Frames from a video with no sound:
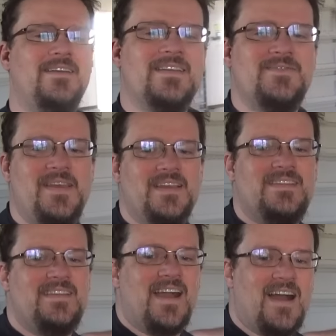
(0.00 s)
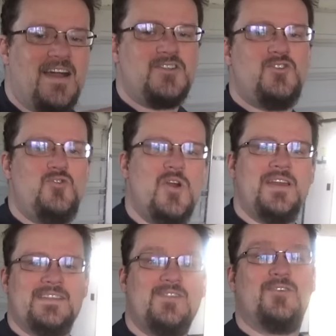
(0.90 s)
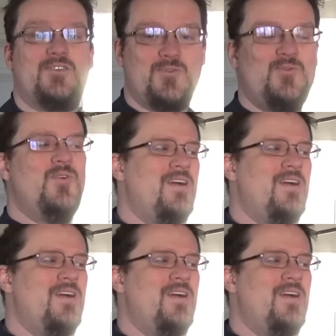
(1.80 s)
Deswegen ist die Garagentür jetzt noch zu.